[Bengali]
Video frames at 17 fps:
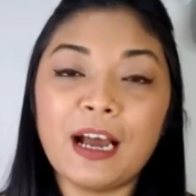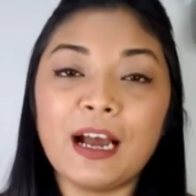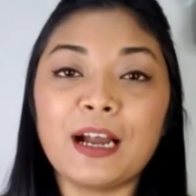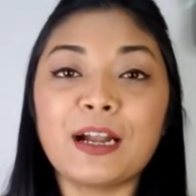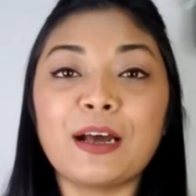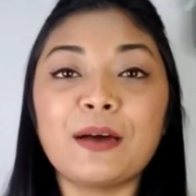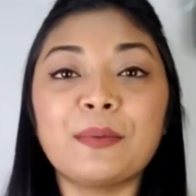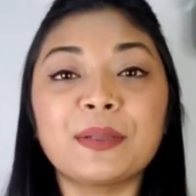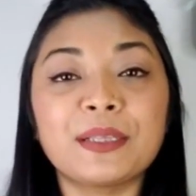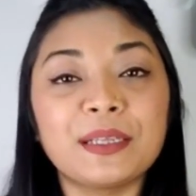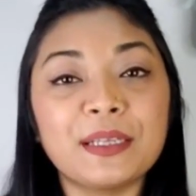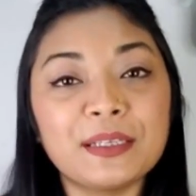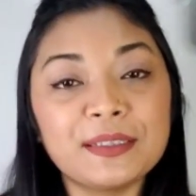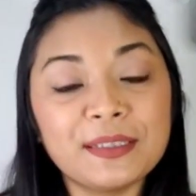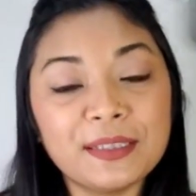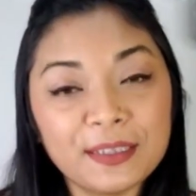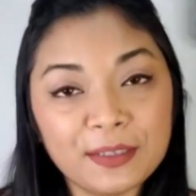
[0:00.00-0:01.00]
আর আমাদের
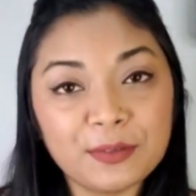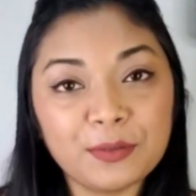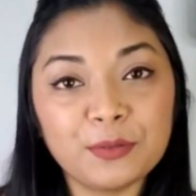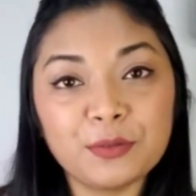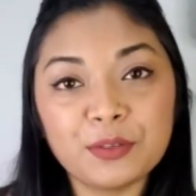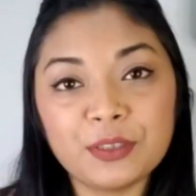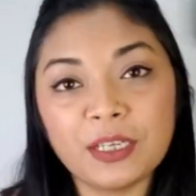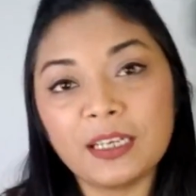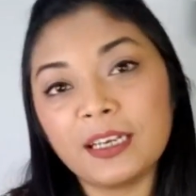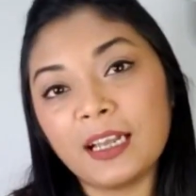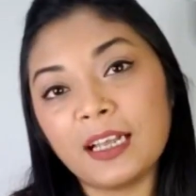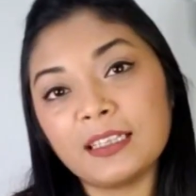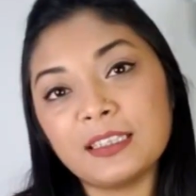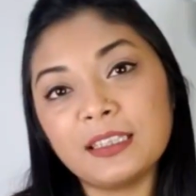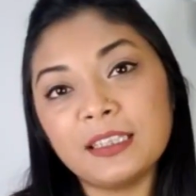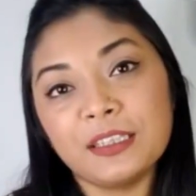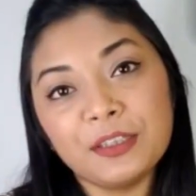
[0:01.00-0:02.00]
এই সিরিজ অনুষ্ঠানের আজ
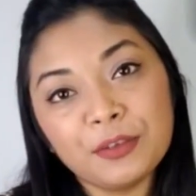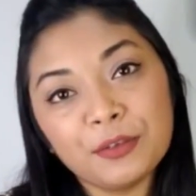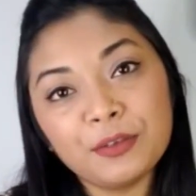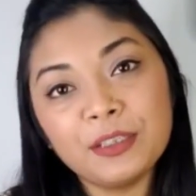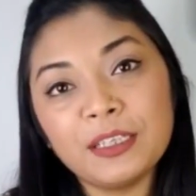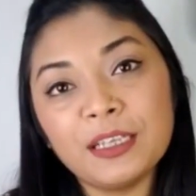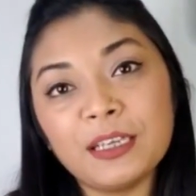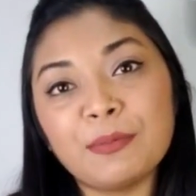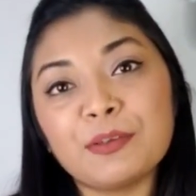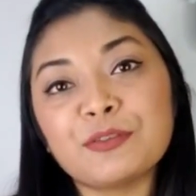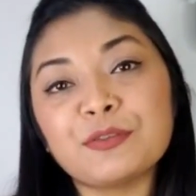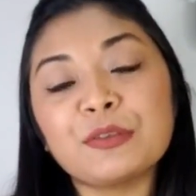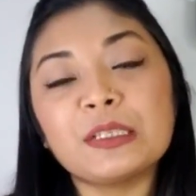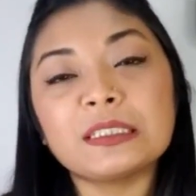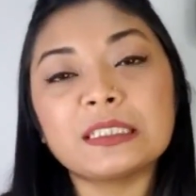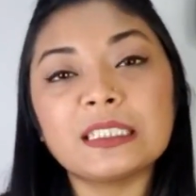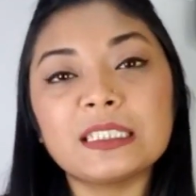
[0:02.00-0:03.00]
দ্বিতীয় দিনে আমরা
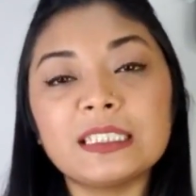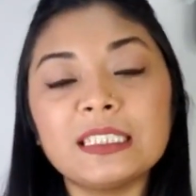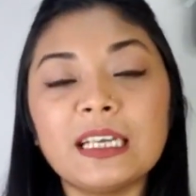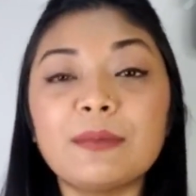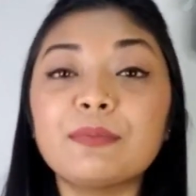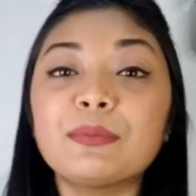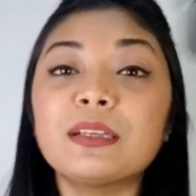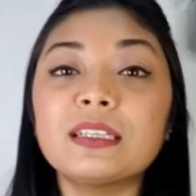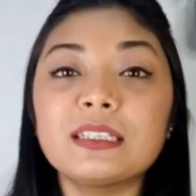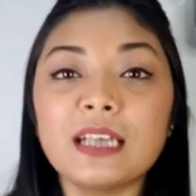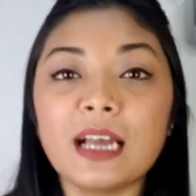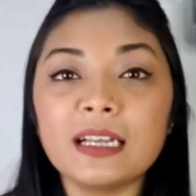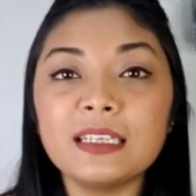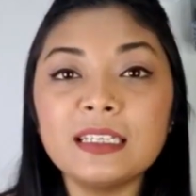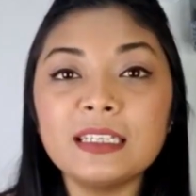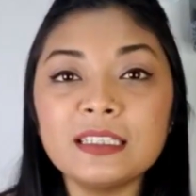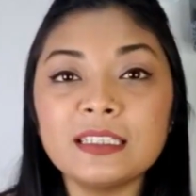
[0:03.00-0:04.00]
চলে এসেছি আপনারা
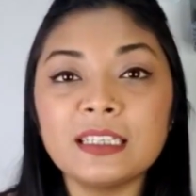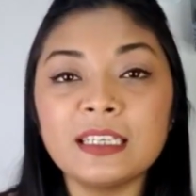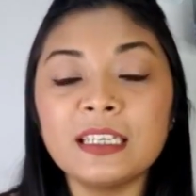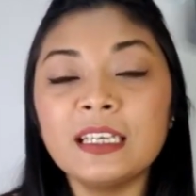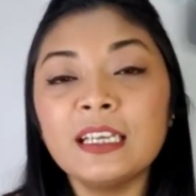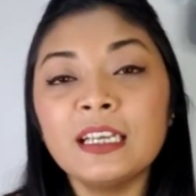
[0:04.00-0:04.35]
জানেন যে